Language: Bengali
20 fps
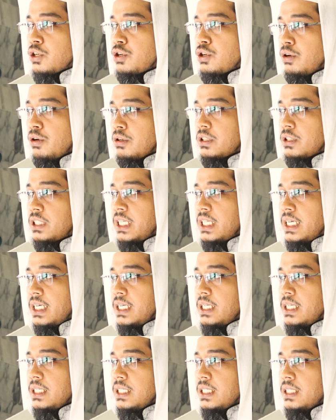শক্তি
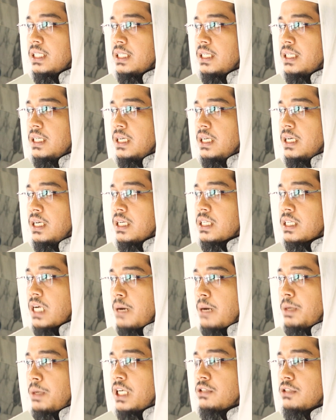
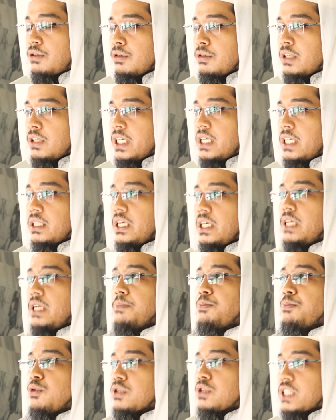সামর্থ্য নিয়ে দিন
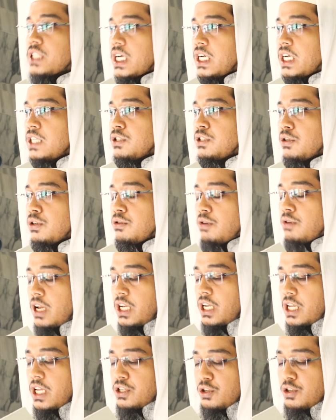প্রচারের জন্য
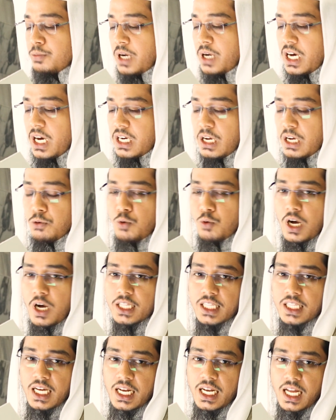আল্লাহ সুবাহানা
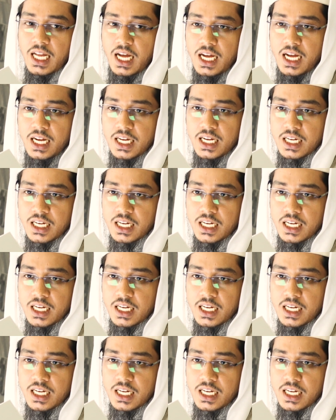হুয়া তালা